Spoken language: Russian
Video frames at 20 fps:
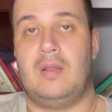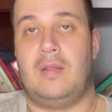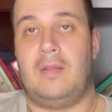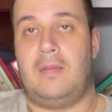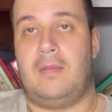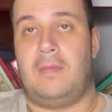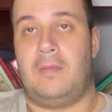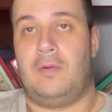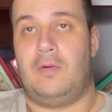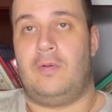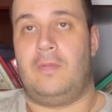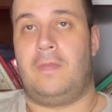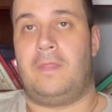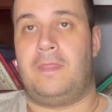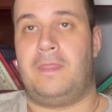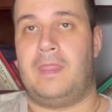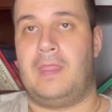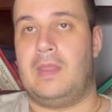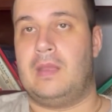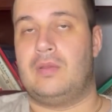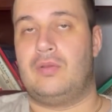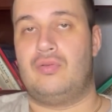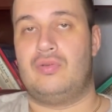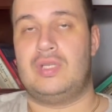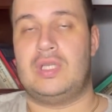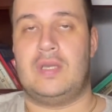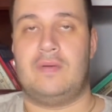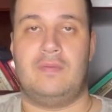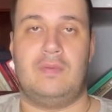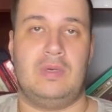Но ну,
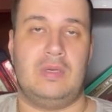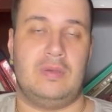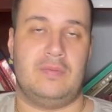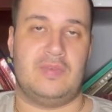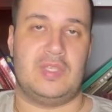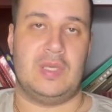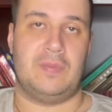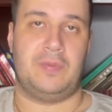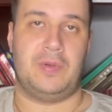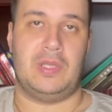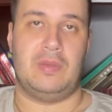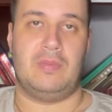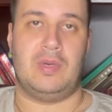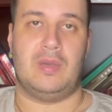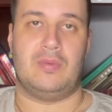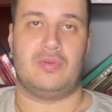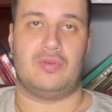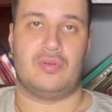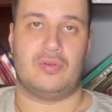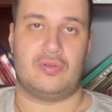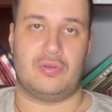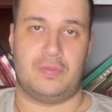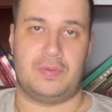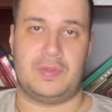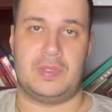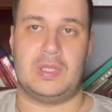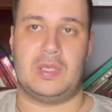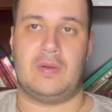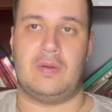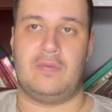Друзья, мы все понимаем, что,
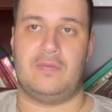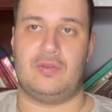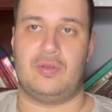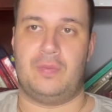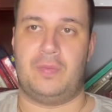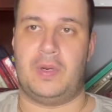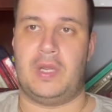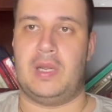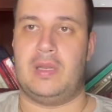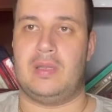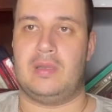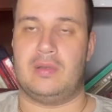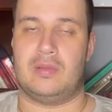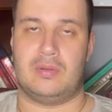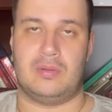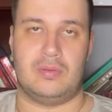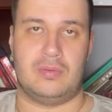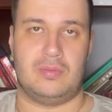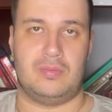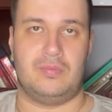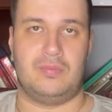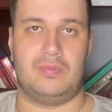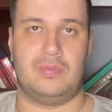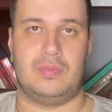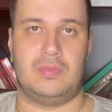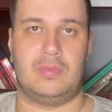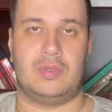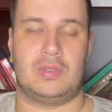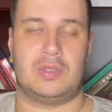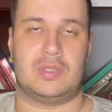собственно говоря, все правильно,
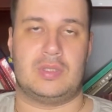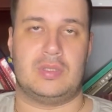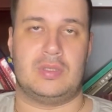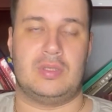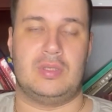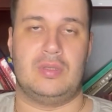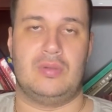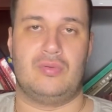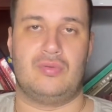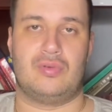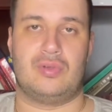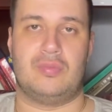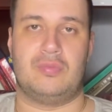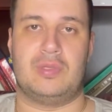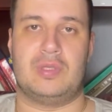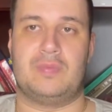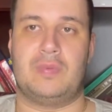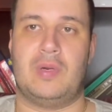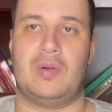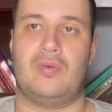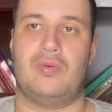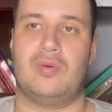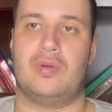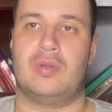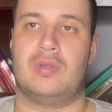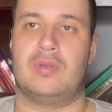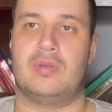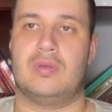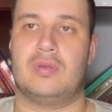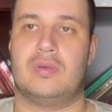так сказать, не нужно
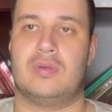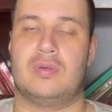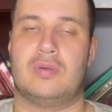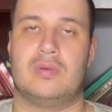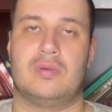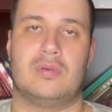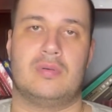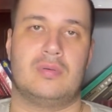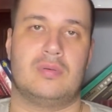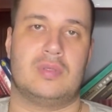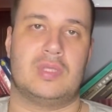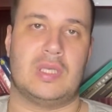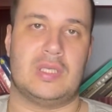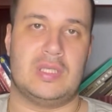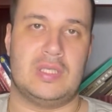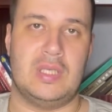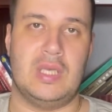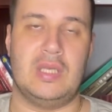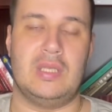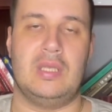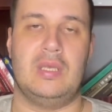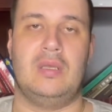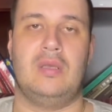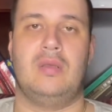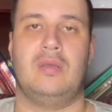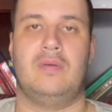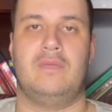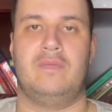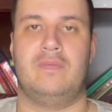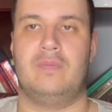беспокоить э,
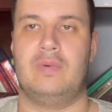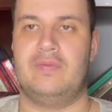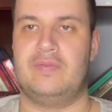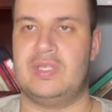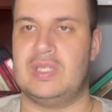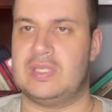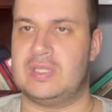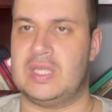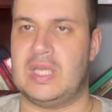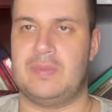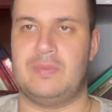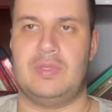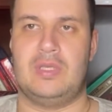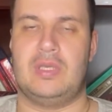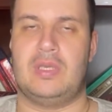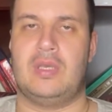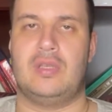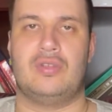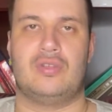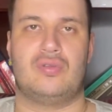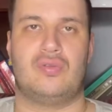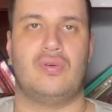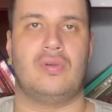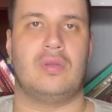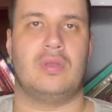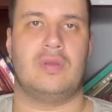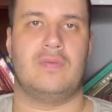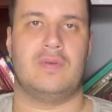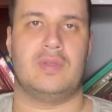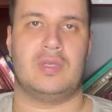соседей. Мы все знаем дикие
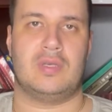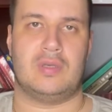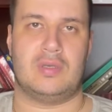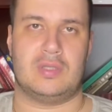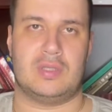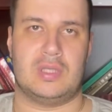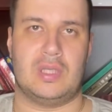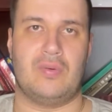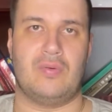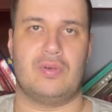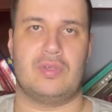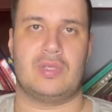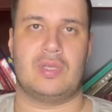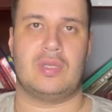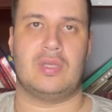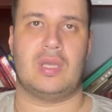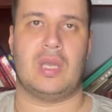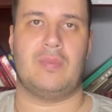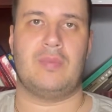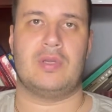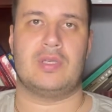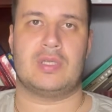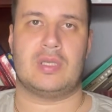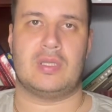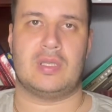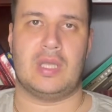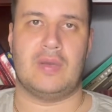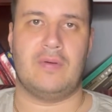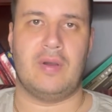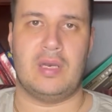истории в этих садоводческих некоммерческих
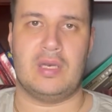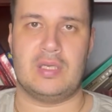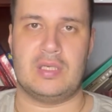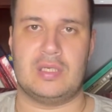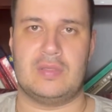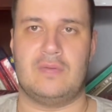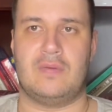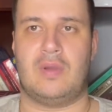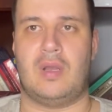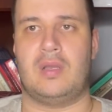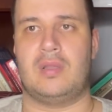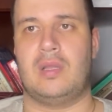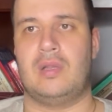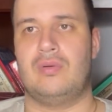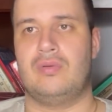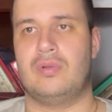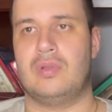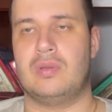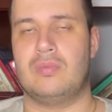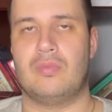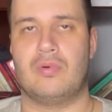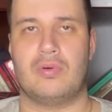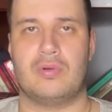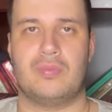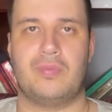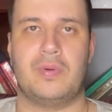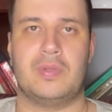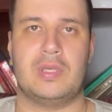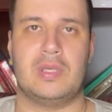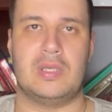товариществах, когда люди не
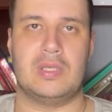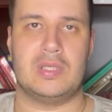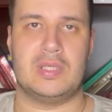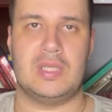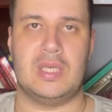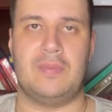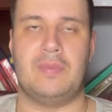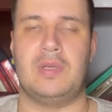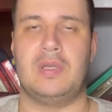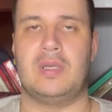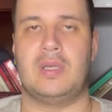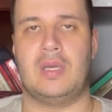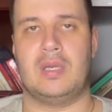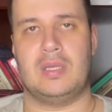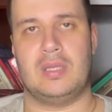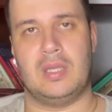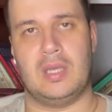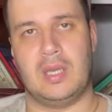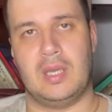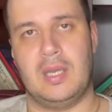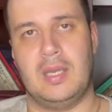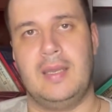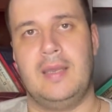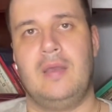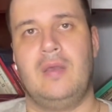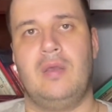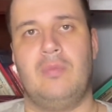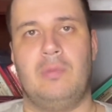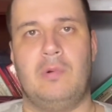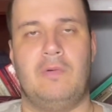могут поделить земли, когда
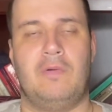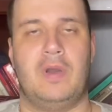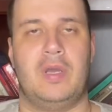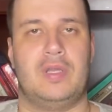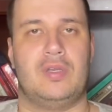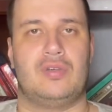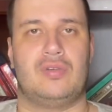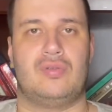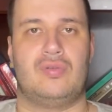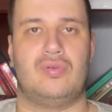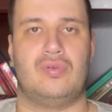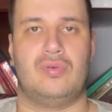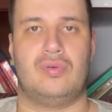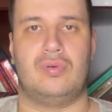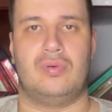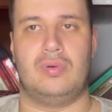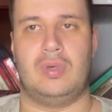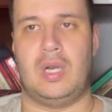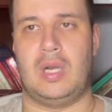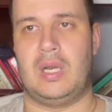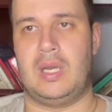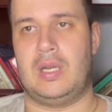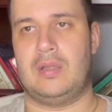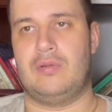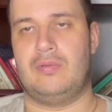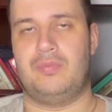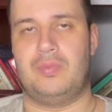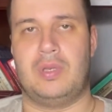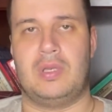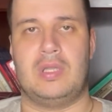бывает, что
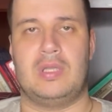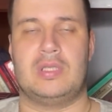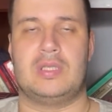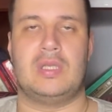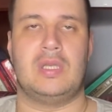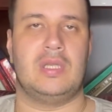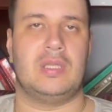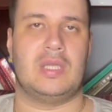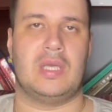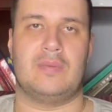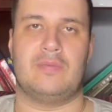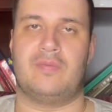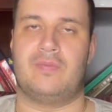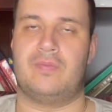ограду перенесли, там